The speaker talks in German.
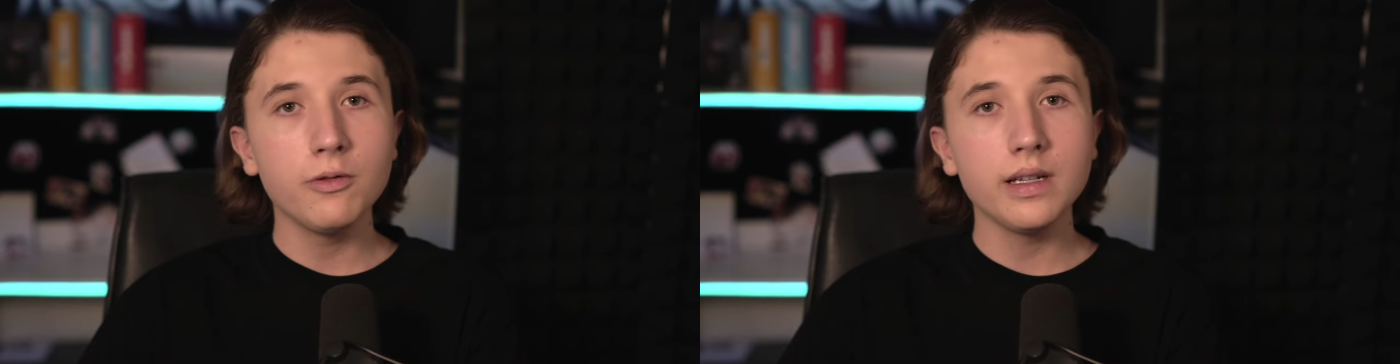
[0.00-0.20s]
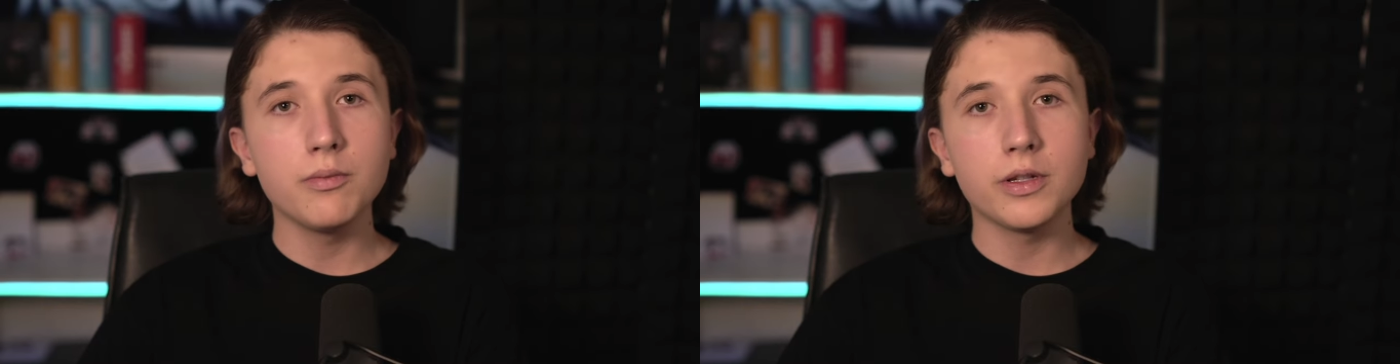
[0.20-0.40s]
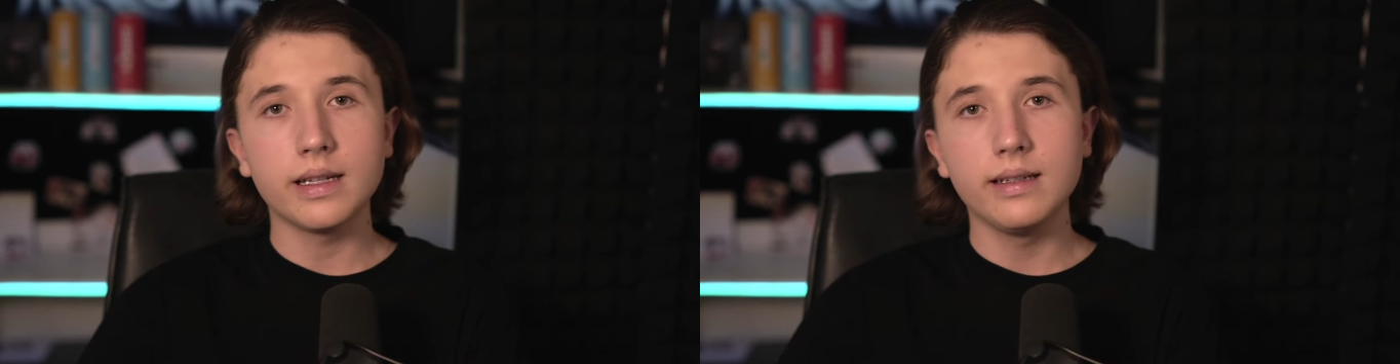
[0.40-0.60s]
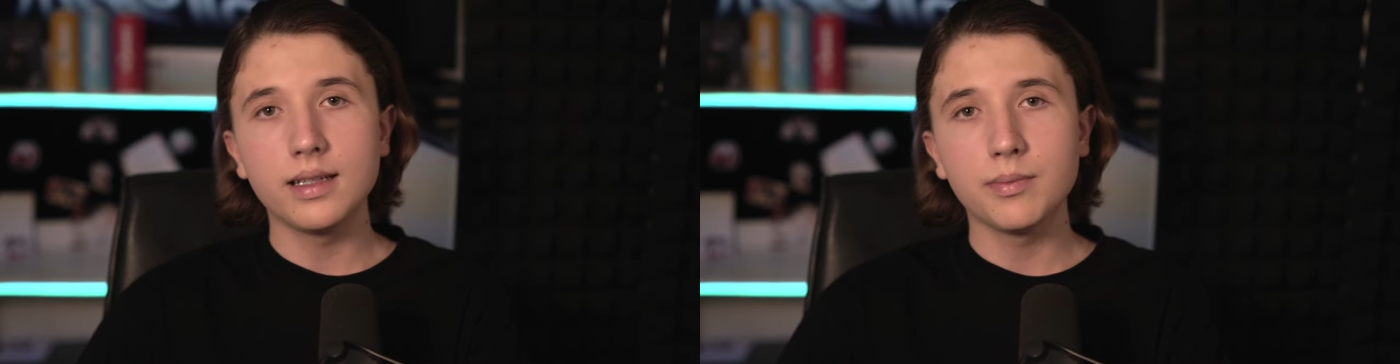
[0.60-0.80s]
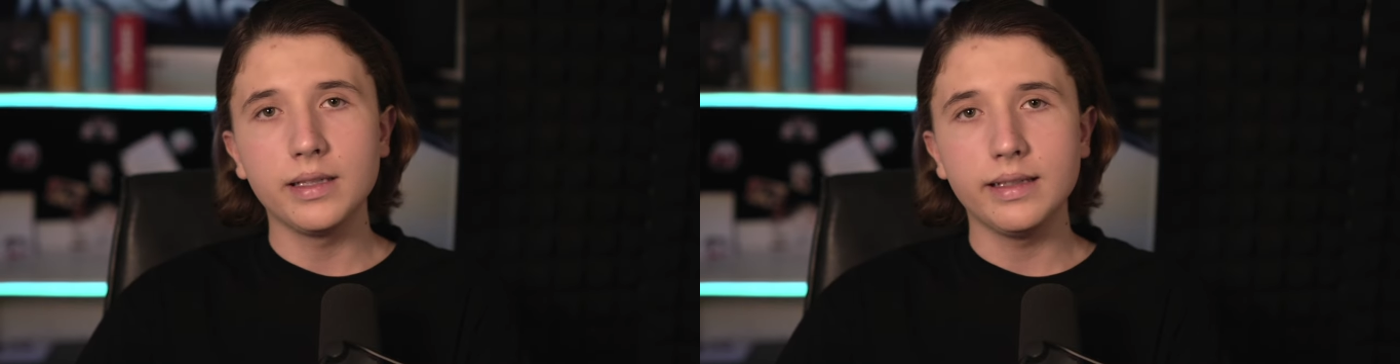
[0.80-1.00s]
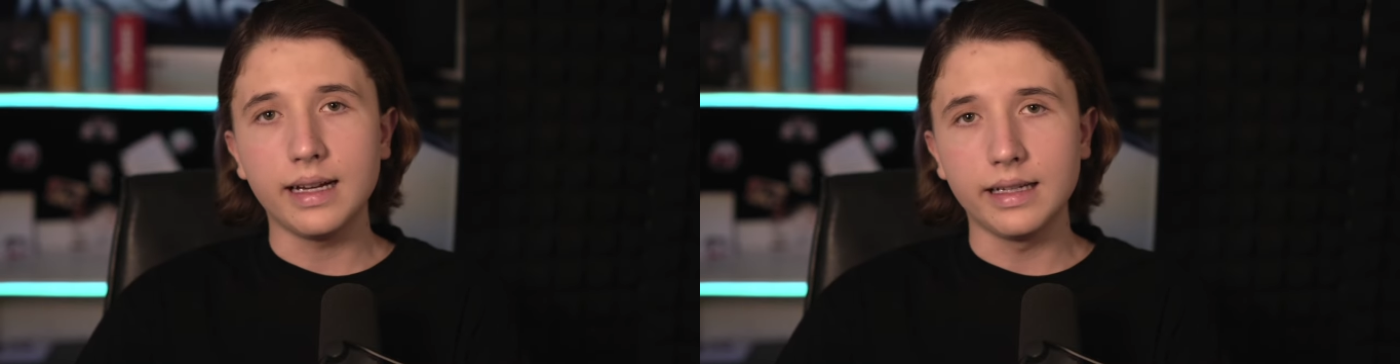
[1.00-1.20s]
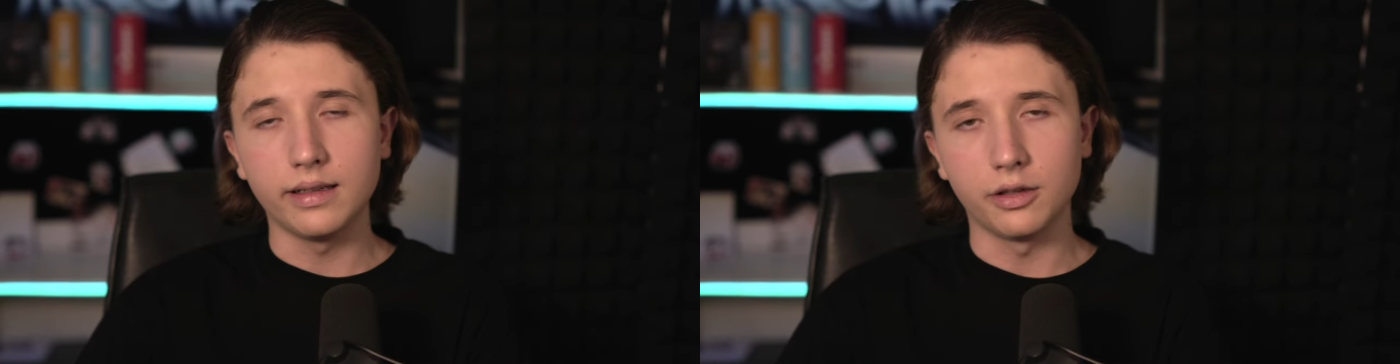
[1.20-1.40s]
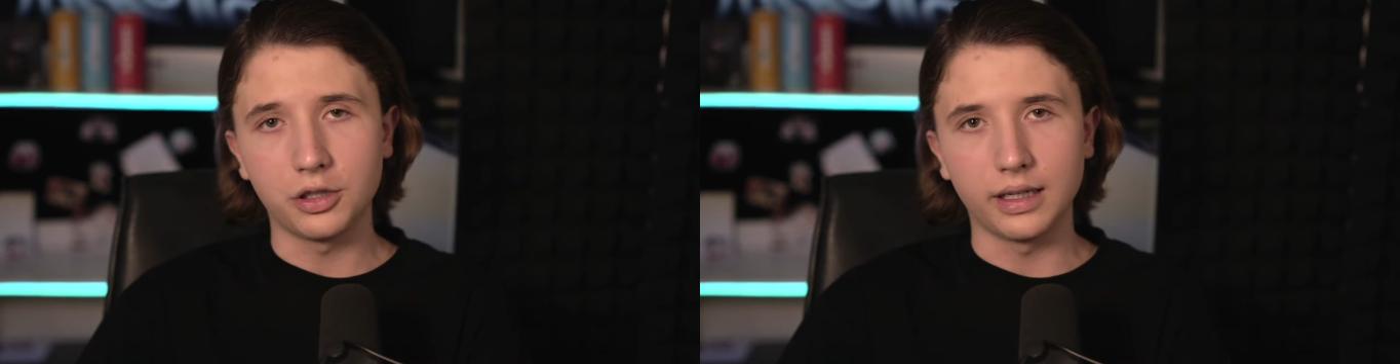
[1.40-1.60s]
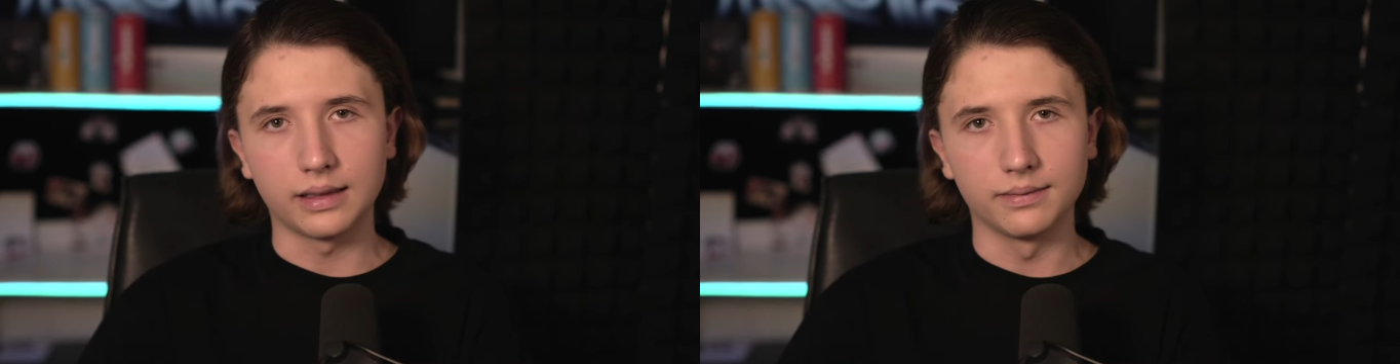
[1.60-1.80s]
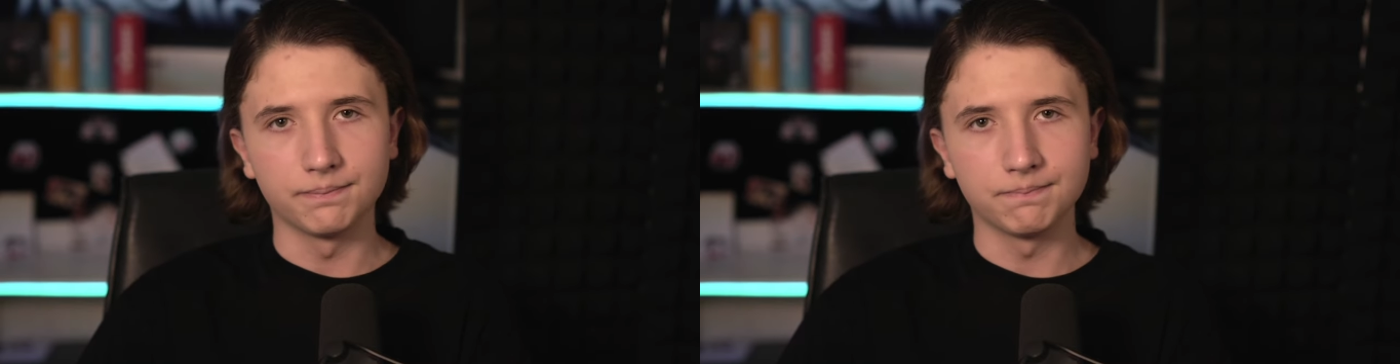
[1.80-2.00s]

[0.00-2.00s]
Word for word: und den Mechanismen, die dahinter stecken.